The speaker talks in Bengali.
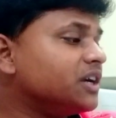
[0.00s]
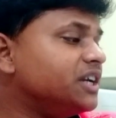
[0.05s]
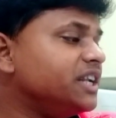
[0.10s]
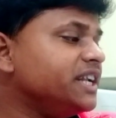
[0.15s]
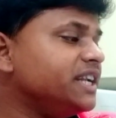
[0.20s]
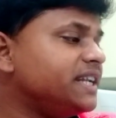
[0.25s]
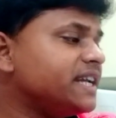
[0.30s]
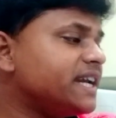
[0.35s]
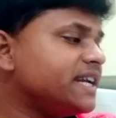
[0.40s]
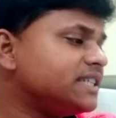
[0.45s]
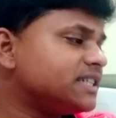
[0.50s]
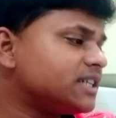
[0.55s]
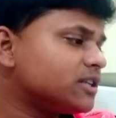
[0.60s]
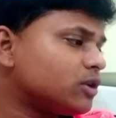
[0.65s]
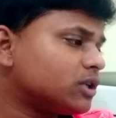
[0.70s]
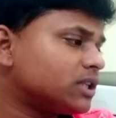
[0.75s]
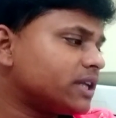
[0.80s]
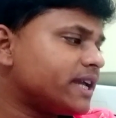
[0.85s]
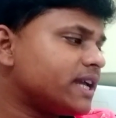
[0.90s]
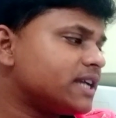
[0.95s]
ডিটিএইচের
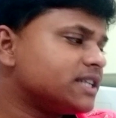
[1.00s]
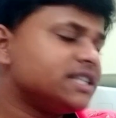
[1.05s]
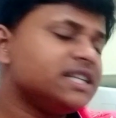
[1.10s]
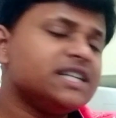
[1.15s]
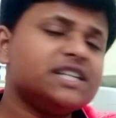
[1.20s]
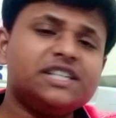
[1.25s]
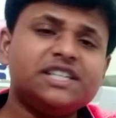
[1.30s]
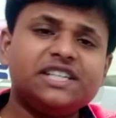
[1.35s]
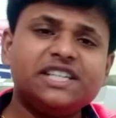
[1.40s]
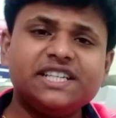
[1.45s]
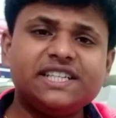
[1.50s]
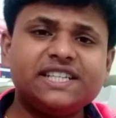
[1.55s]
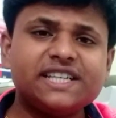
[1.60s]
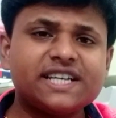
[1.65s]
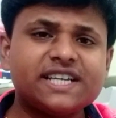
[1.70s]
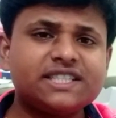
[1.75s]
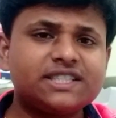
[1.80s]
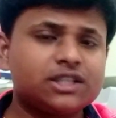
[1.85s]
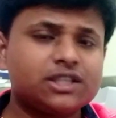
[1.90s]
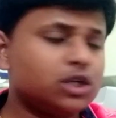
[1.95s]
কথায় আসি
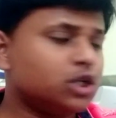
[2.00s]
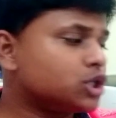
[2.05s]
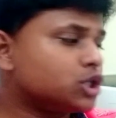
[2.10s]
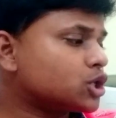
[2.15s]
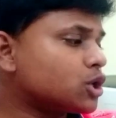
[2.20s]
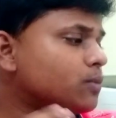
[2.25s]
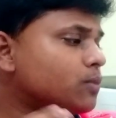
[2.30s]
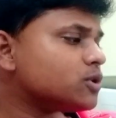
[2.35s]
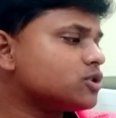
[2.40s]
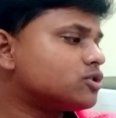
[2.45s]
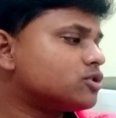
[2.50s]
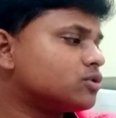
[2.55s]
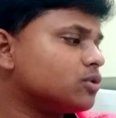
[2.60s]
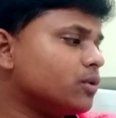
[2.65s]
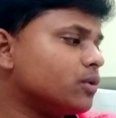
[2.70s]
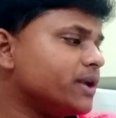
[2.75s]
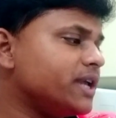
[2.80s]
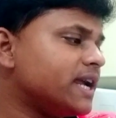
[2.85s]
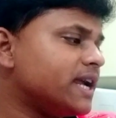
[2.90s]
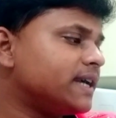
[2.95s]
ডিটিএইচ সমস্ত
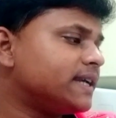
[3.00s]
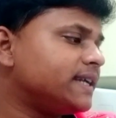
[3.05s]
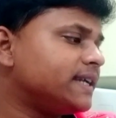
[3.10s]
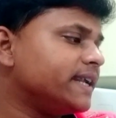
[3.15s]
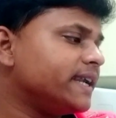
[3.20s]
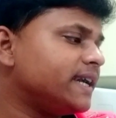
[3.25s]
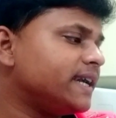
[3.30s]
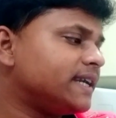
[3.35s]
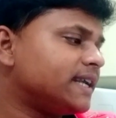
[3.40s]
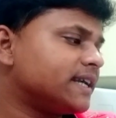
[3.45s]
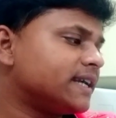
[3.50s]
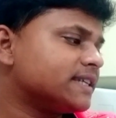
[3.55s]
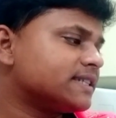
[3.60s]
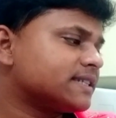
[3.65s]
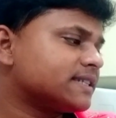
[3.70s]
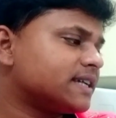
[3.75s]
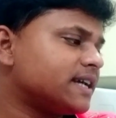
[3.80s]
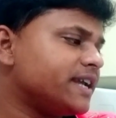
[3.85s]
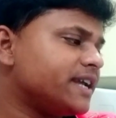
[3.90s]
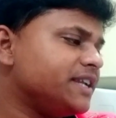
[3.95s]
এয়ারটেল টাটা
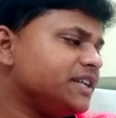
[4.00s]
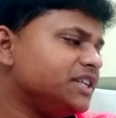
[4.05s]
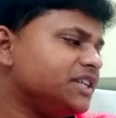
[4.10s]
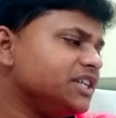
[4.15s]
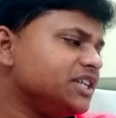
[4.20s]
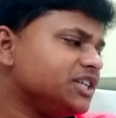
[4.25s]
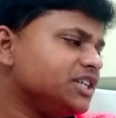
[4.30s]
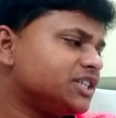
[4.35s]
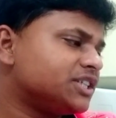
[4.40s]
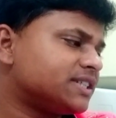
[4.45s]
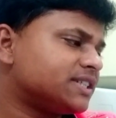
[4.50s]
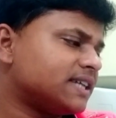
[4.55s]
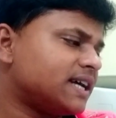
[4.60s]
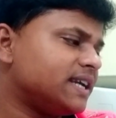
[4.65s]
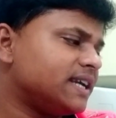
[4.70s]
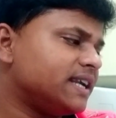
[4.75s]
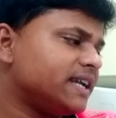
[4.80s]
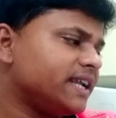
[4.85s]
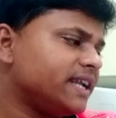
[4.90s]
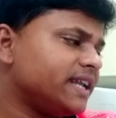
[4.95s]
স্কাই ডিশ
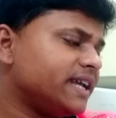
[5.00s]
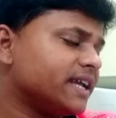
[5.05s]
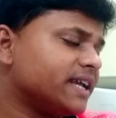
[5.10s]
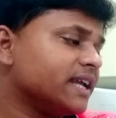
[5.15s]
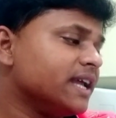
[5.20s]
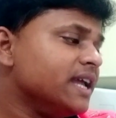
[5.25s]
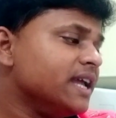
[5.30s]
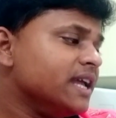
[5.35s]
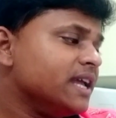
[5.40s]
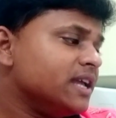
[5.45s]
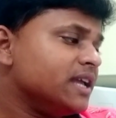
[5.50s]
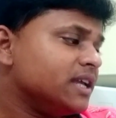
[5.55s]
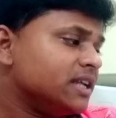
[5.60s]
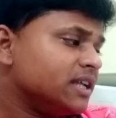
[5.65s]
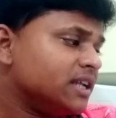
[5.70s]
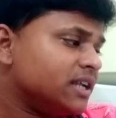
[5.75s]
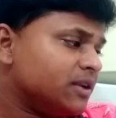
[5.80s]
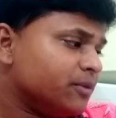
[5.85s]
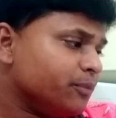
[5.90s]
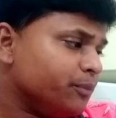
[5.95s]
সান ডাইরেক্ট
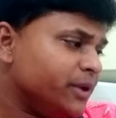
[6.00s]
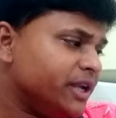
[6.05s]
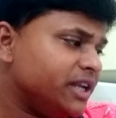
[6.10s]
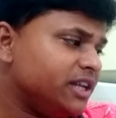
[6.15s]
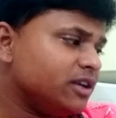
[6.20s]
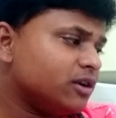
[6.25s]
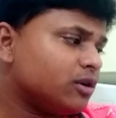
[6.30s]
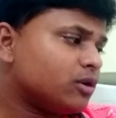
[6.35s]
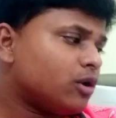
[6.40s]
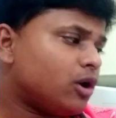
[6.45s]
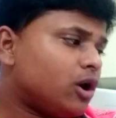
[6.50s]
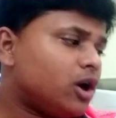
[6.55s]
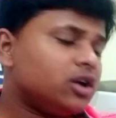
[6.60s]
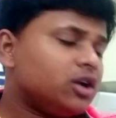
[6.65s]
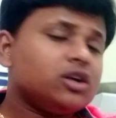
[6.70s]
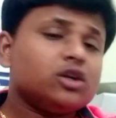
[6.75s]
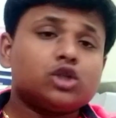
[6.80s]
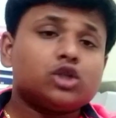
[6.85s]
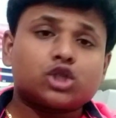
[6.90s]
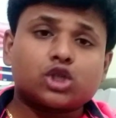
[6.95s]
ভিডিওকন
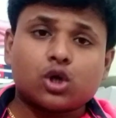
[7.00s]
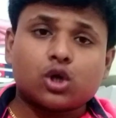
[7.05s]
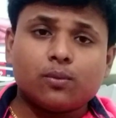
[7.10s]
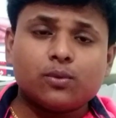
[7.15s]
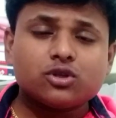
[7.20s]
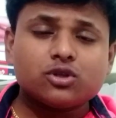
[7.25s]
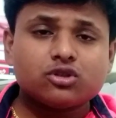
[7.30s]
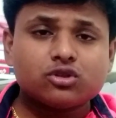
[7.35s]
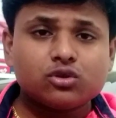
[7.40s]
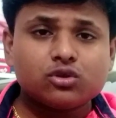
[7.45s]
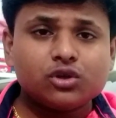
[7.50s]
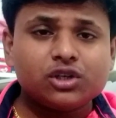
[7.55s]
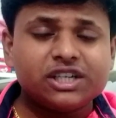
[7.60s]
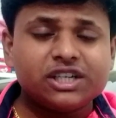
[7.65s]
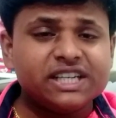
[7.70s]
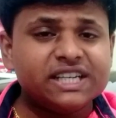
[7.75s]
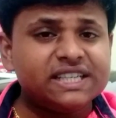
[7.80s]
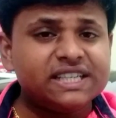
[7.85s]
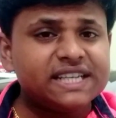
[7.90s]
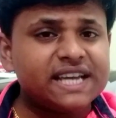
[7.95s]
সমস্ত
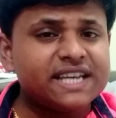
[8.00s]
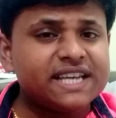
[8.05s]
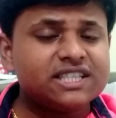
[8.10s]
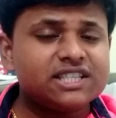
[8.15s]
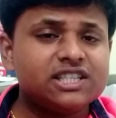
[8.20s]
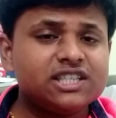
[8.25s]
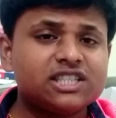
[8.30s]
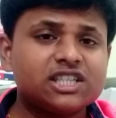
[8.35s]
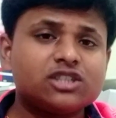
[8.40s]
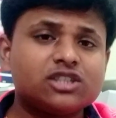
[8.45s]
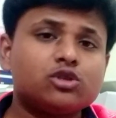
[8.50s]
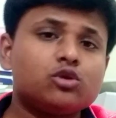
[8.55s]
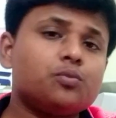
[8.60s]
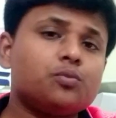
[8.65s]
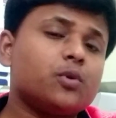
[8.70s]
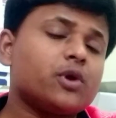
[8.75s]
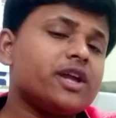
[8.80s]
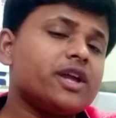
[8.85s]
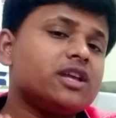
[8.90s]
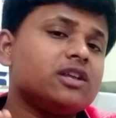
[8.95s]
ডিটিএইচ রিচার্জের
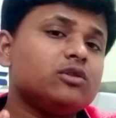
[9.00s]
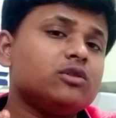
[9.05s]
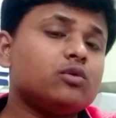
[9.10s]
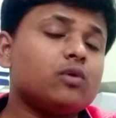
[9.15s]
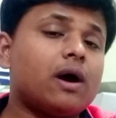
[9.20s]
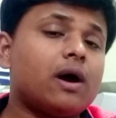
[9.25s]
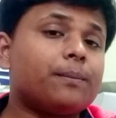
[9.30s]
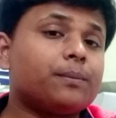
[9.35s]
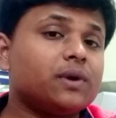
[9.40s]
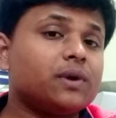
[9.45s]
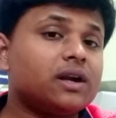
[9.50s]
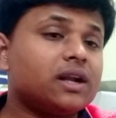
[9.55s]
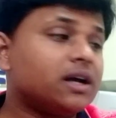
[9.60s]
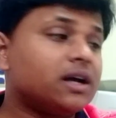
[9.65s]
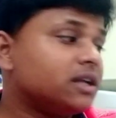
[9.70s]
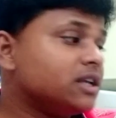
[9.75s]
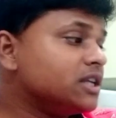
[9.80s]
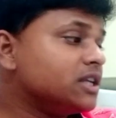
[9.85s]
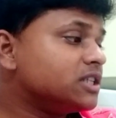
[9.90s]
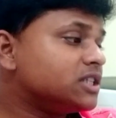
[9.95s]
উপরেই কিন্তু আপনারা
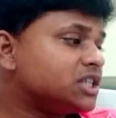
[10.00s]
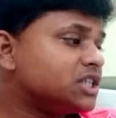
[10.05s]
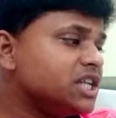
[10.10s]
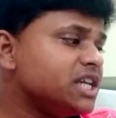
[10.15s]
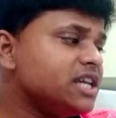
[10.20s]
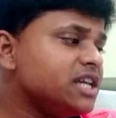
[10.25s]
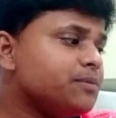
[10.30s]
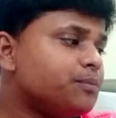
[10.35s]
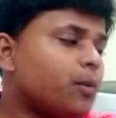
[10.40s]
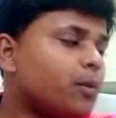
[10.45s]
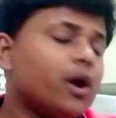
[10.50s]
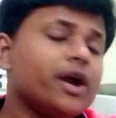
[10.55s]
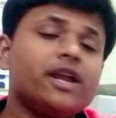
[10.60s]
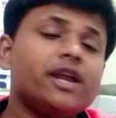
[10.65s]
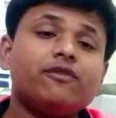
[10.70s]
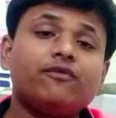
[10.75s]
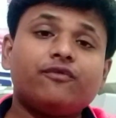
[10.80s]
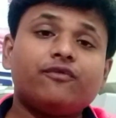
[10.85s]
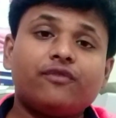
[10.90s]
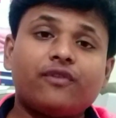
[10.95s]
থ্রি
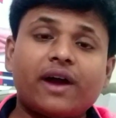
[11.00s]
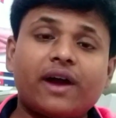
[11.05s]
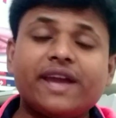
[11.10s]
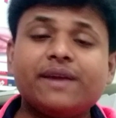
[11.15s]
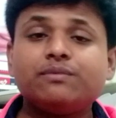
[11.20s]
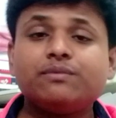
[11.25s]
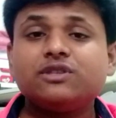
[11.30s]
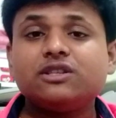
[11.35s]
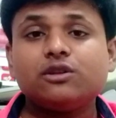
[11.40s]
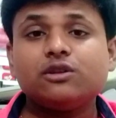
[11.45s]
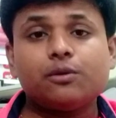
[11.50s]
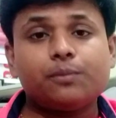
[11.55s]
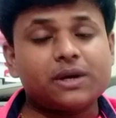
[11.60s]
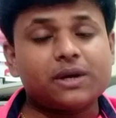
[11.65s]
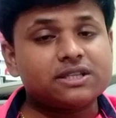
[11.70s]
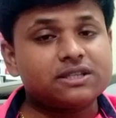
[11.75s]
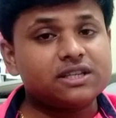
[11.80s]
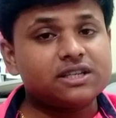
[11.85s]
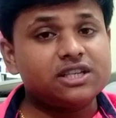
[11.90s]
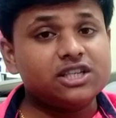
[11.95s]
পয়েন্ট ফাইভ জিরো
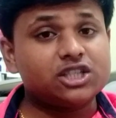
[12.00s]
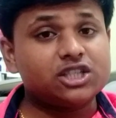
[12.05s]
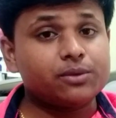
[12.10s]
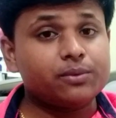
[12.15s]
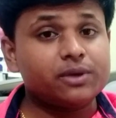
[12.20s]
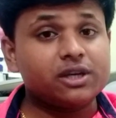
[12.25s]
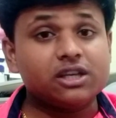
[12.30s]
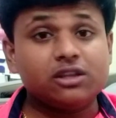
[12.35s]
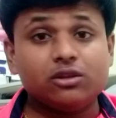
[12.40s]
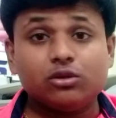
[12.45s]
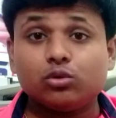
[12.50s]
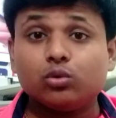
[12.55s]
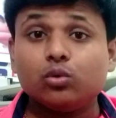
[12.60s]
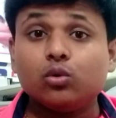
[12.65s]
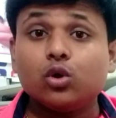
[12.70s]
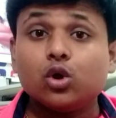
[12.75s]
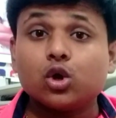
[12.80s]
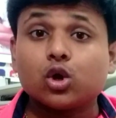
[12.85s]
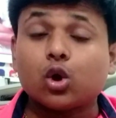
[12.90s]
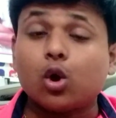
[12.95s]
পার্সেন্ট হিসেবে কিন্তু
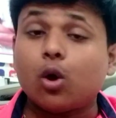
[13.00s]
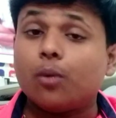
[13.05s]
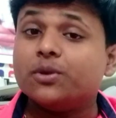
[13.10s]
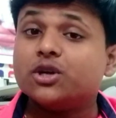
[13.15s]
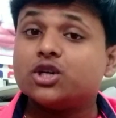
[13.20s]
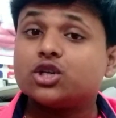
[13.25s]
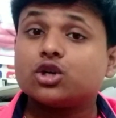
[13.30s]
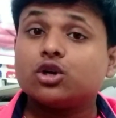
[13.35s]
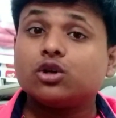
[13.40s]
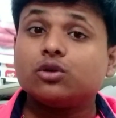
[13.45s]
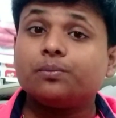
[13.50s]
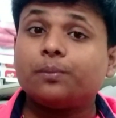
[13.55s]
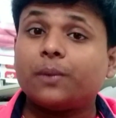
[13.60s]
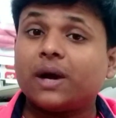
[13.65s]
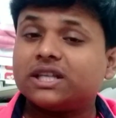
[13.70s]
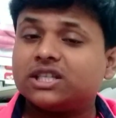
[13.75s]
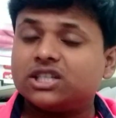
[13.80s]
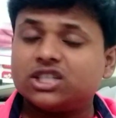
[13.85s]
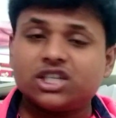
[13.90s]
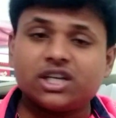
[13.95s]
কমিশন
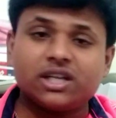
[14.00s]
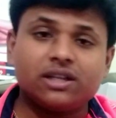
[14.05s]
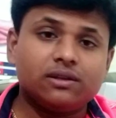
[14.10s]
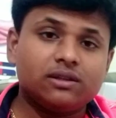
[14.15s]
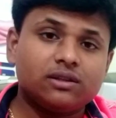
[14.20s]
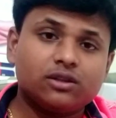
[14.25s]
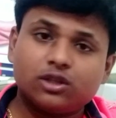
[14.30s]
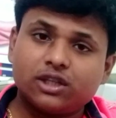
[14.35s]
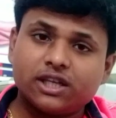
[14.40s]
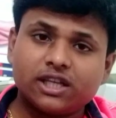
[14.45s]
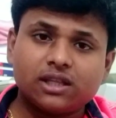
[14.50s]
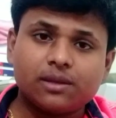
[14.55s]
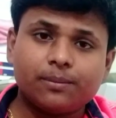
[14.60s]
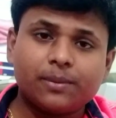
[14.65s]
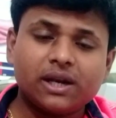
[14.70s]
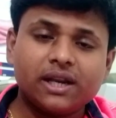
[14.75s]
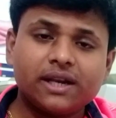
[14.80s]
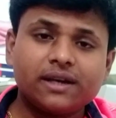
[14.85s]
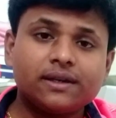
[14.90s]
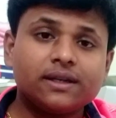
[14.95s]
পাচ্ছেন তো দেখতে
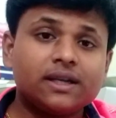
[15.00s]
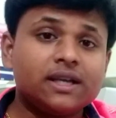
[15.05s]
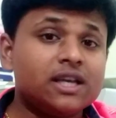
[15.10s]
পেলেন